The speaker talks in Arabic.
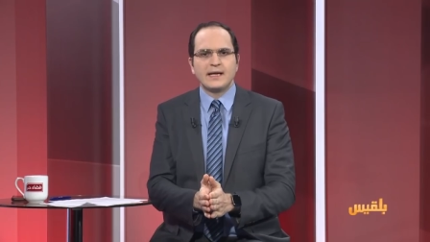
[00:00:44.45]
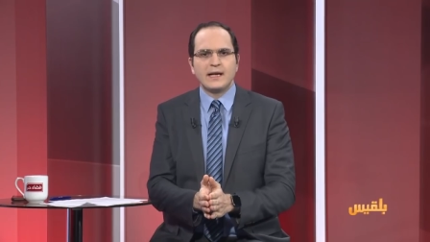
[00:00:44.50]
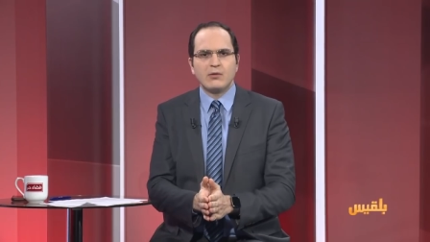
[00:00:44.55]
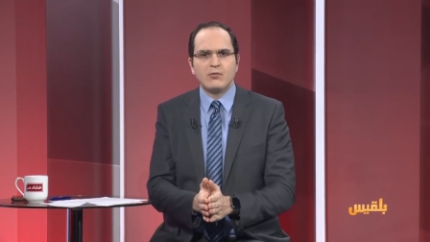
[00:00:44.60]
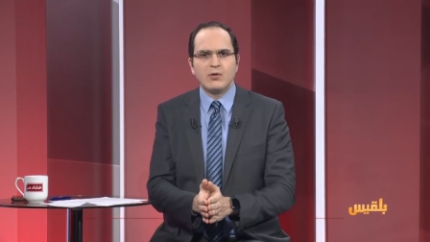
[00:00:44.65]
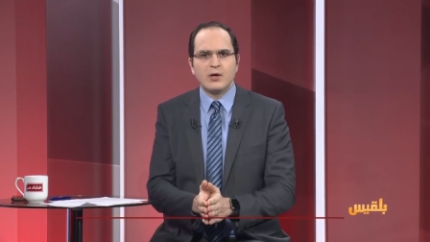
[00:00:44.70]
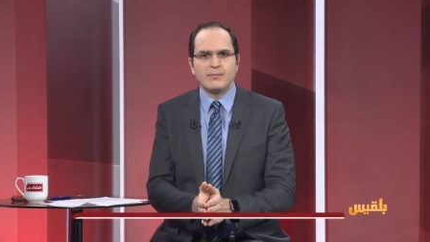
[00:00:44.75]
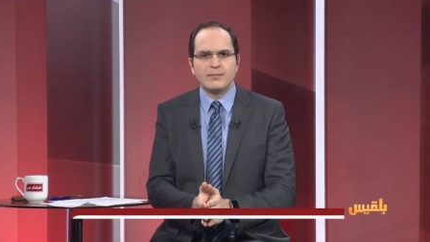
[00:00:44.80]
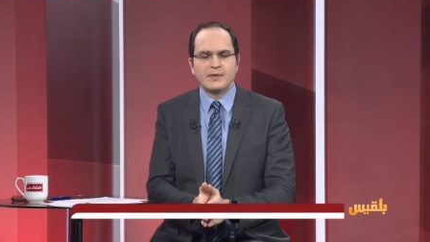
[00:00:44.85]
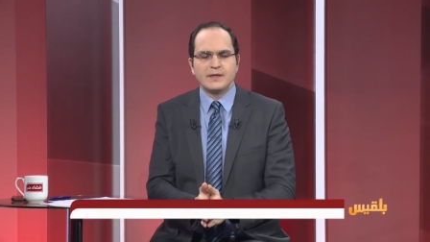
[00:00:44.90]

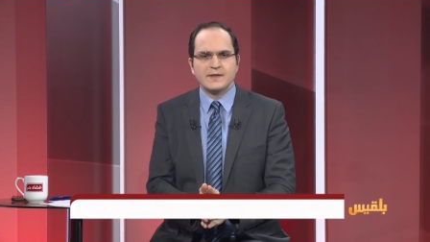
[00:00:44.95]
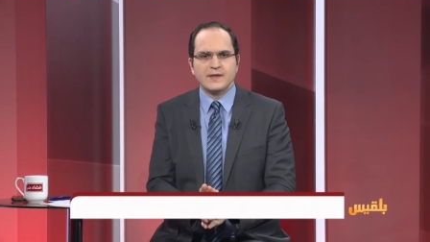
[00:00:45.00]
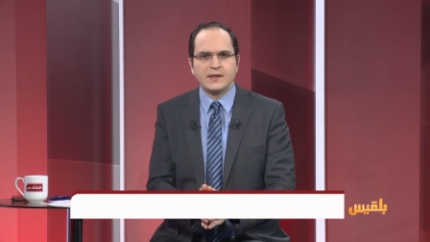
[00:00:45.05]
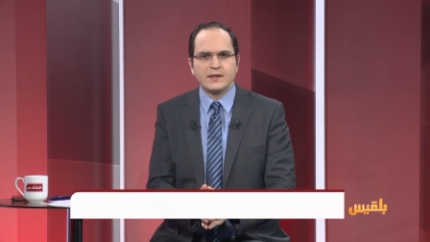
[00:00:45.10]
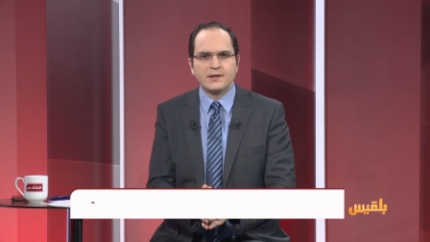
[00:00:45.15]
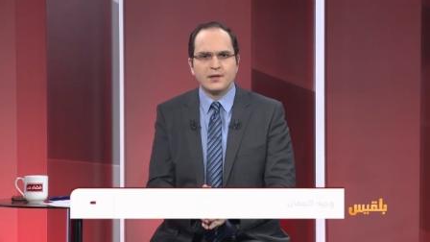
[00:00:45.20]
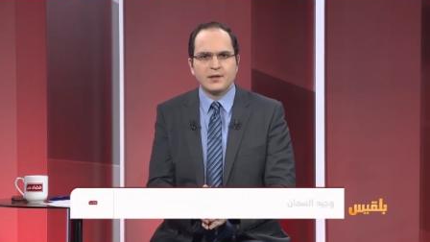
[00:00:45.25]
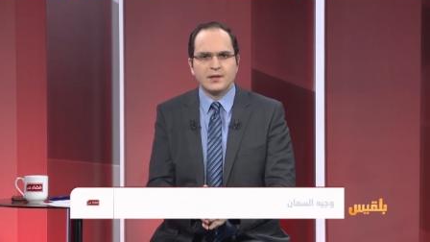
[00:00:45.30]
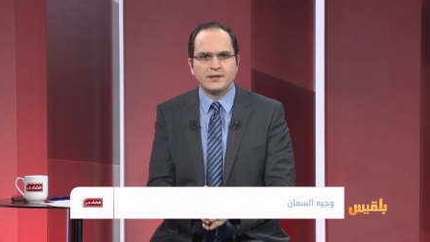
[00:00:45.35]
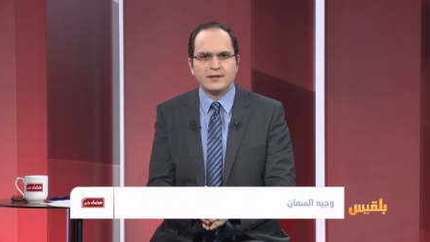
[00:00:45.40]
أعوام من
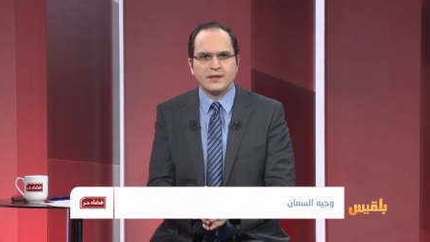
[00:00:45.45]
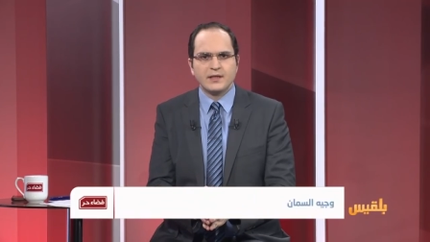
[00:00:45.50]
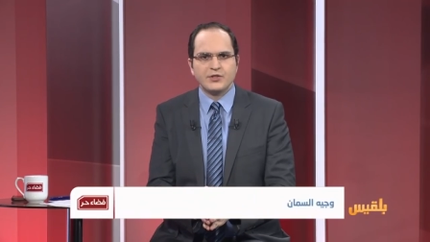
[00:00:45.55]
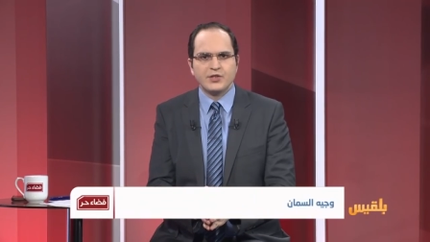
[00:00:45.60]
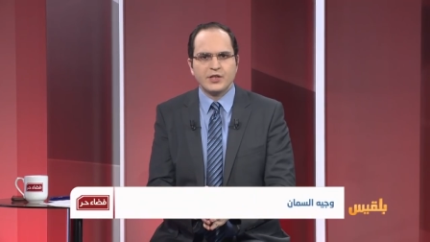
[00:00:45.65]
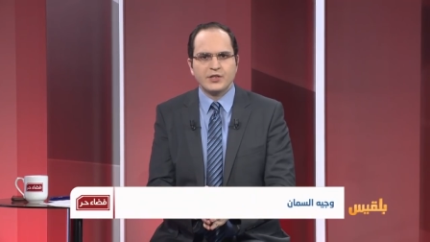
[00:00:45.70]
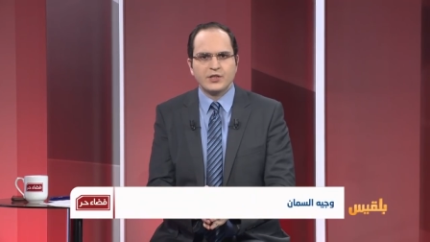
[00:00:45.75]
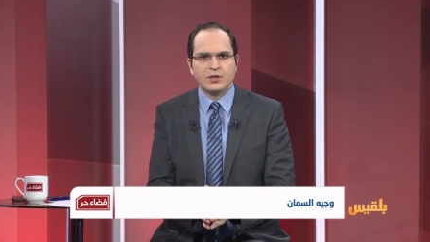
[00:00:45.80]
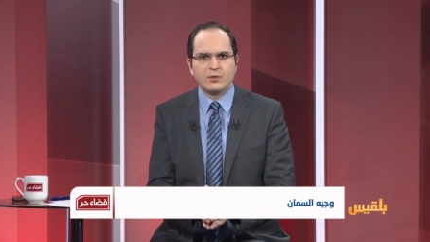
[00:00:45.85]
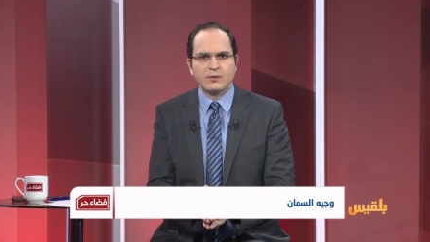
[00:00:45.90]
سيطرة
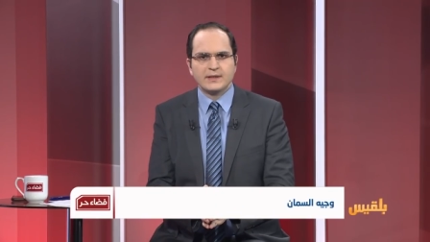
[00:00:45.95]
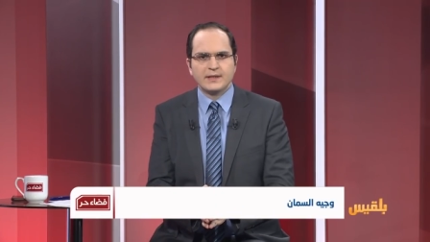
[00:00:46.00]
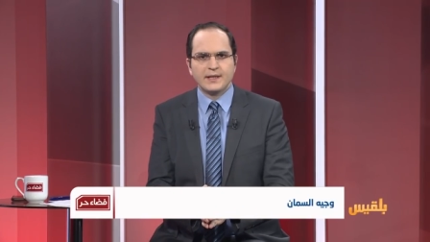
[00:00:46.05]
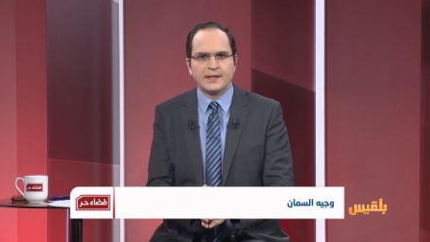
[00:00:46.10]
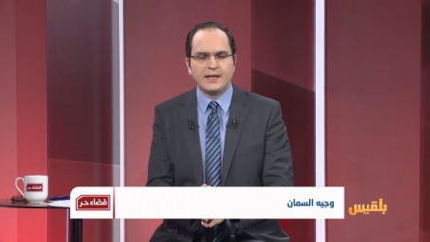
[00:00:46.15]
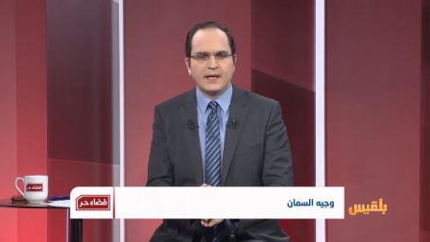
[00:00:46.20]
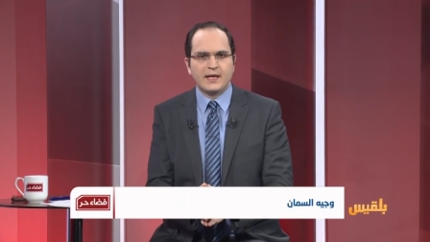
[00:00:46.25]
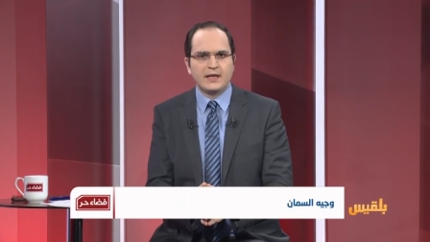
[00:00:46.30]
الجيش الوطني